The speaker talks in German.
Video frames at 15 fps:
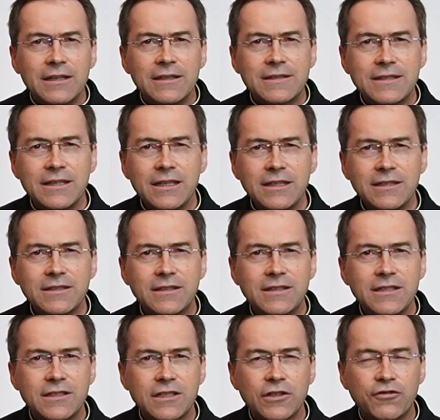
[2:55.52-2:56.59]
Sie ist
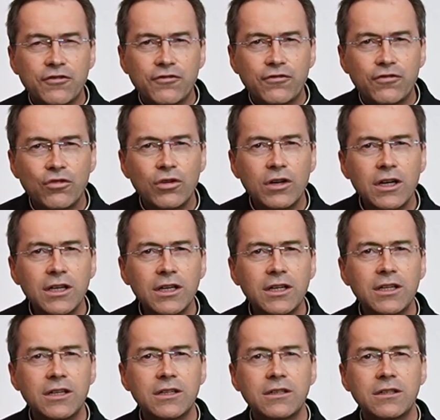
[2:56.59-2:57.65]
diese
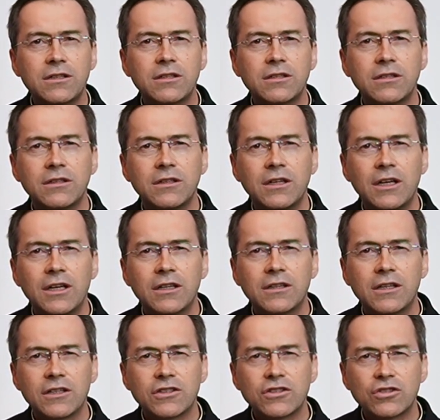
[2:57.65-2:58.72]
Furcht,
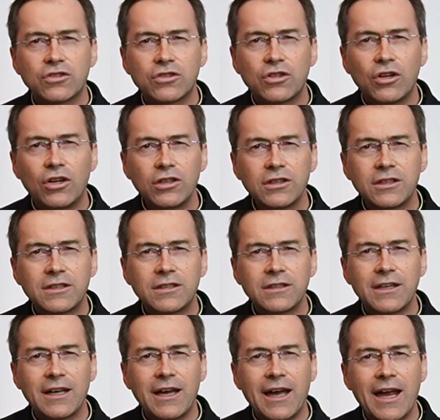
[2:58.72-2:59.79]
dass Gott
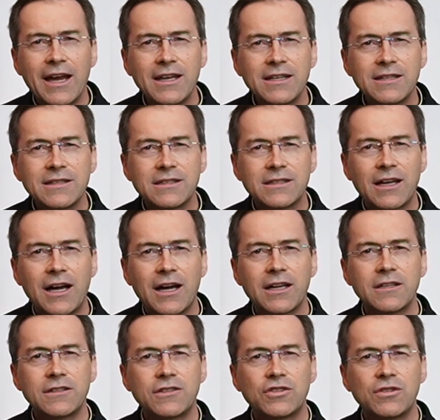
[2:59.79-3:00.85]
eines
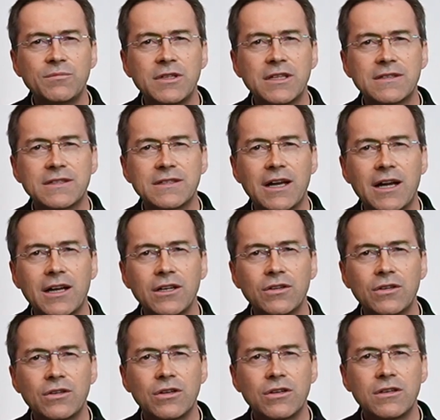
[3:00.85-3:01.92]
Tages zu mir
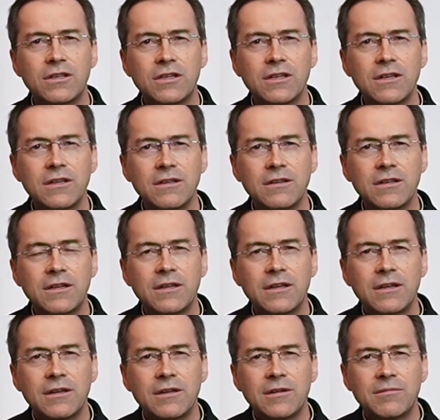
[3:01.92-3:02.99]
sagen könnte,
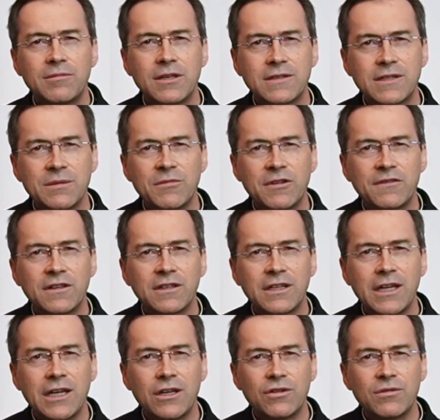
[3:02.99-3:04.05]
wie es im
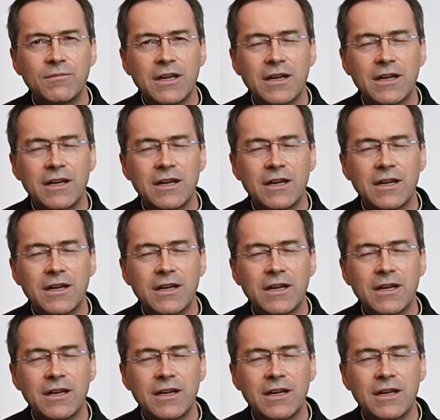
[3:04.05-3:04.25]
Evangelium